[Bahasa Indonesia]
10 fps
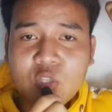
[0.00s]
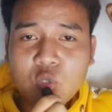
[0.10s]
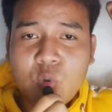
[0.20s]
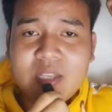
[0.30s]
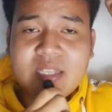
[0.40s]

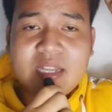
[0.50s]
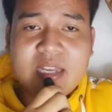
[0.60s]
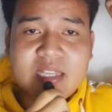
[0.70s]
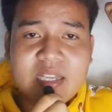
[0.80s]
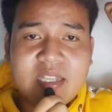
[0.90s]
itu wajah
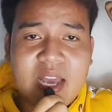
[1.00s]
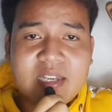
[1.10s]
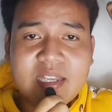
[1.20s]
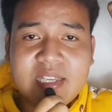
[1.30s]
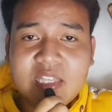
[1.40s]
Nani jadi
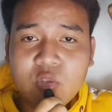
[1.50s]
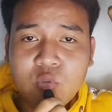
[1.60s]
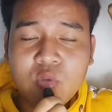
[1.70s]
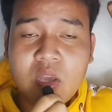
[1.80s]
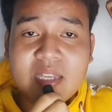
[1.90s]
aneh gitu